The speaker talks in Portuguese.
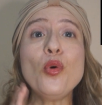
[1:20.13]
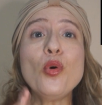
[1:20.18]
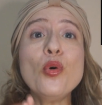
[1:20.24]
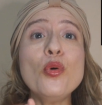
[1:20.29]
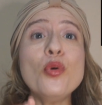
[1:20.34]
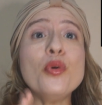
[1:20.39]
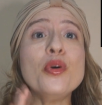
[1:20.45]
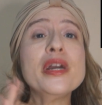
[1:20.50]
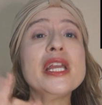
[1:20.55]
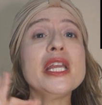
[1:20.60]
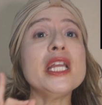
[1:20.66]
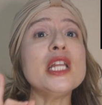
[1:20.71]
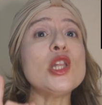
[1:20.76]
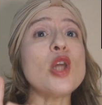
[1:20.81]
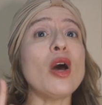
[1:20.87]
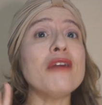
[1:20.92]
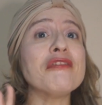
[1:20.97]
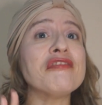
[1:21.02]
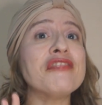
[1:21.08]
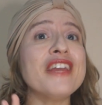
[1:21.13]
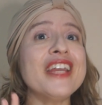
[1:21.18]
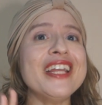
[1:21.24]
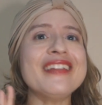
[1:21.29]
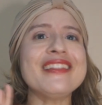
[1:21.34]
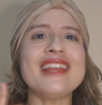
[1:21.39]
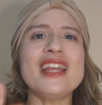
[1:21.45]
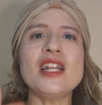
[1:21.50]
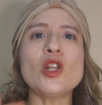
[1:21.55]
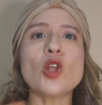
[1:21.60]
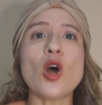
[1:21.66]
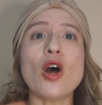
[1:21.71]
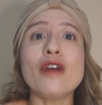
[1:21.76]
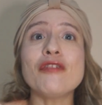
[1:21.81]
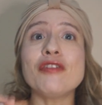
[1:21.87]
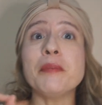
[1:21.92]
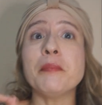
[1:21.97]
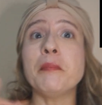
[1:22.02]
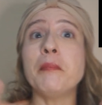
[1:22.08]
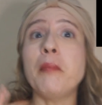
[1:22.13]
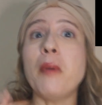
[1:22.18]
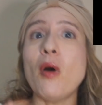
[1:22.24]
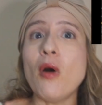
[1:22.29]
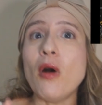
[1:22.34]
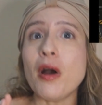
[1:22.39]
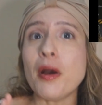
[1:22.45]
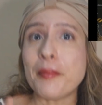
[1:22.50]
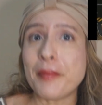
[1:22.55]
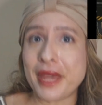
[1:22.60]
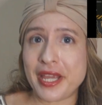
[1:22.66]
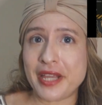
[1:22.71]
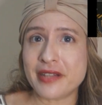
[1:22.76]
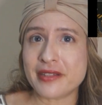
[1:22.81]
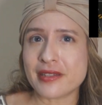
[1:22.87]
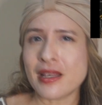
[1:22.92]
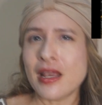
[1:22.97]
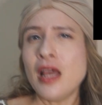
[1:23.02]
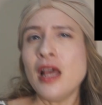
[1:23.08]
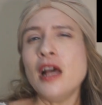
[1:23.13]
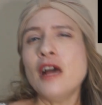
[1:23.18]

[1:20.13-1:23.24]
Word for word: 1,99 por mês.